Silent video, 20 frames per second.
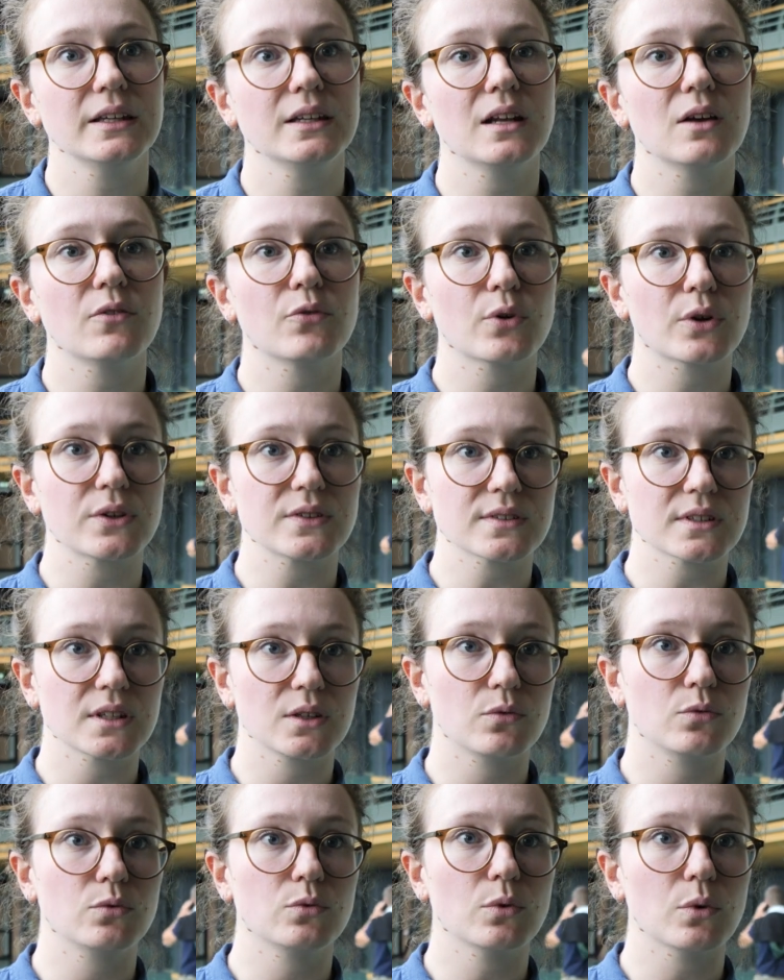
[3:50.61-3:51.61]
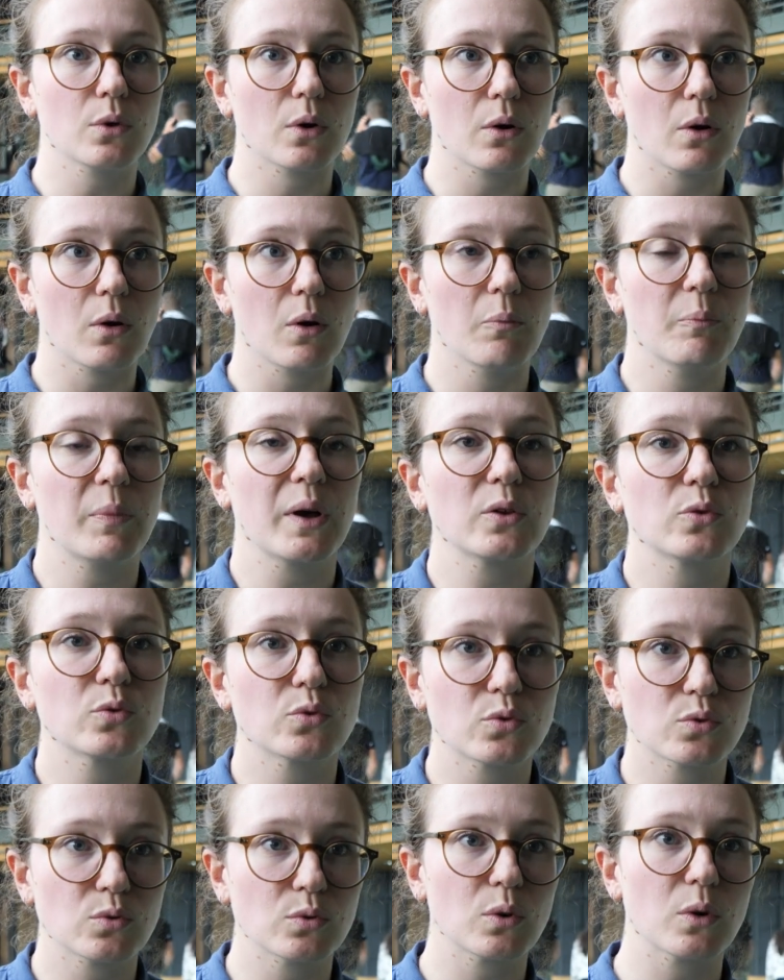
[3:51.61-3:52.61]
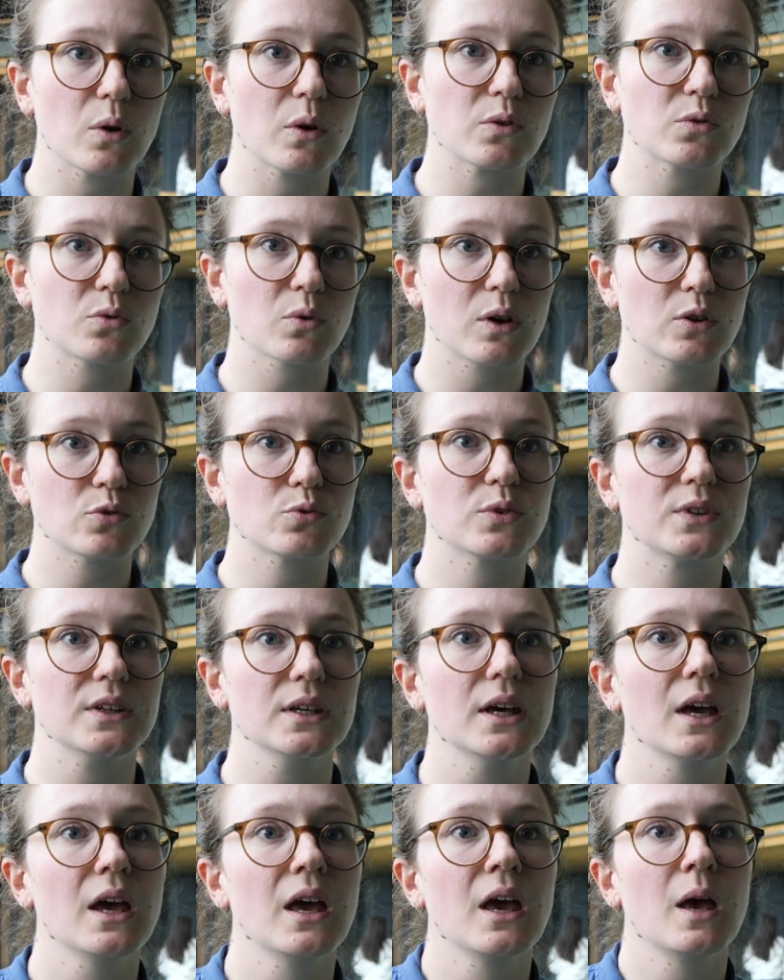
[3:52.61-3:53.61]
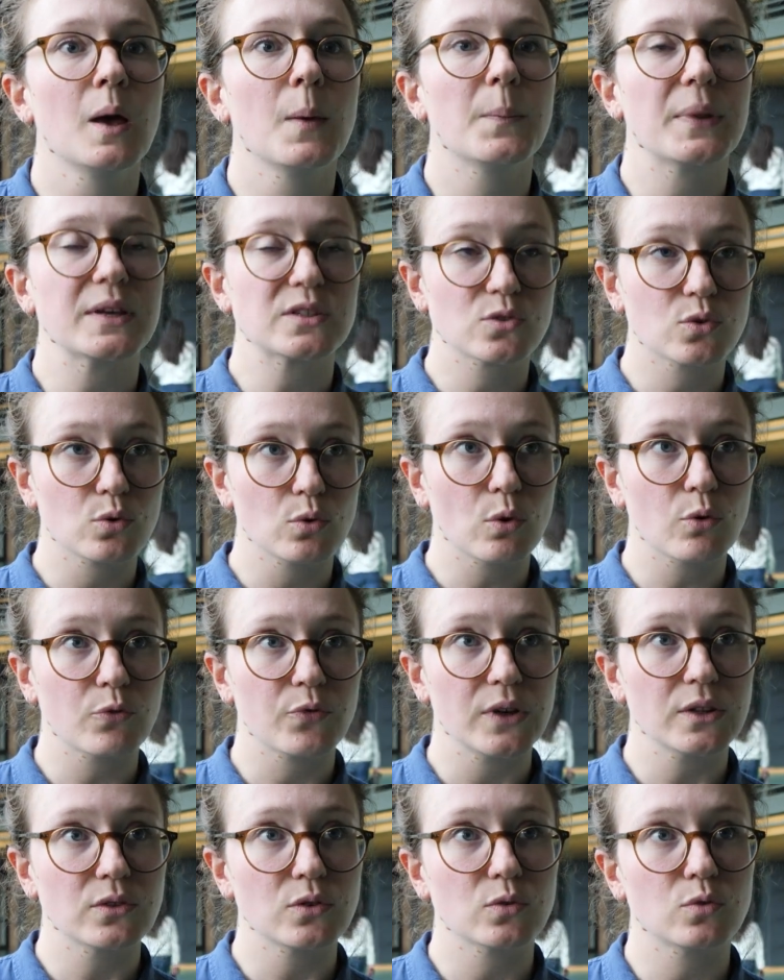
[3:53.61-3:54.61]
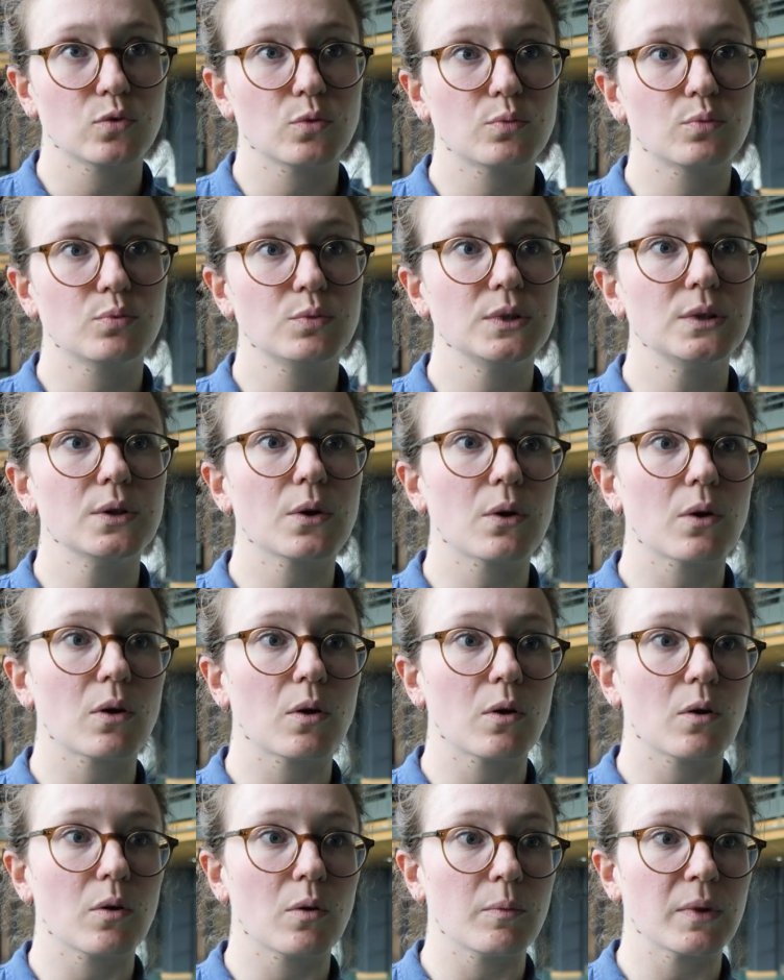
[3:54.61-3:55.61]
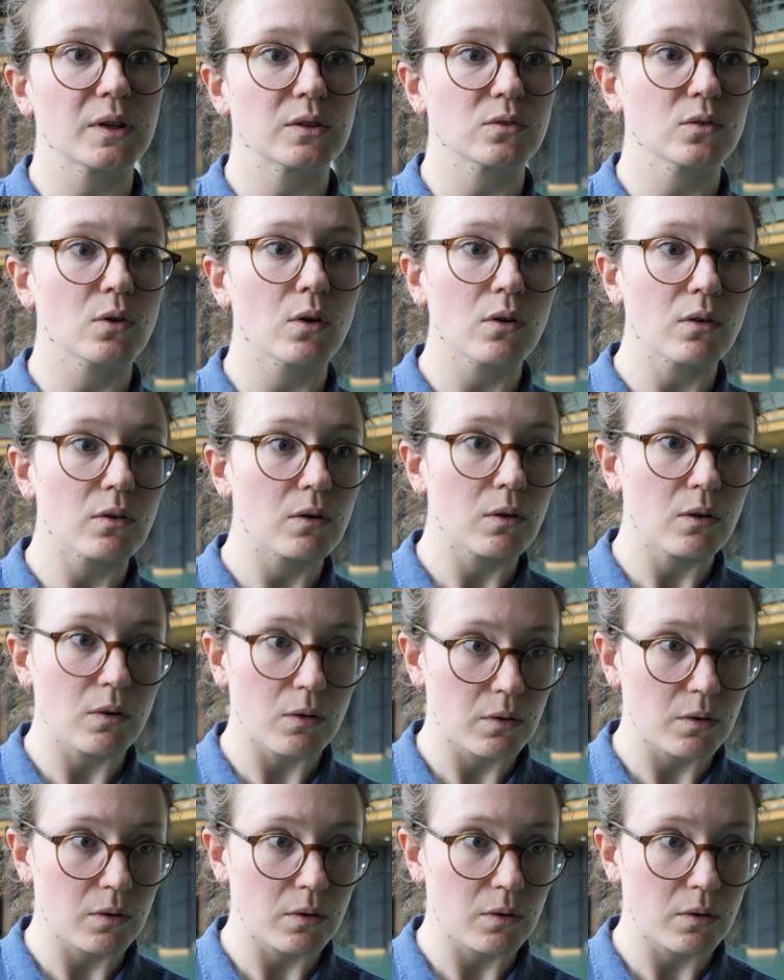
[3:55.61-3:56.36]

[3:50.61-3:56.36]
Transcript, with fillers: Et la foresterie est venue euh, par-dessus euh, se rajouter parce que, en fait, depuis maintenant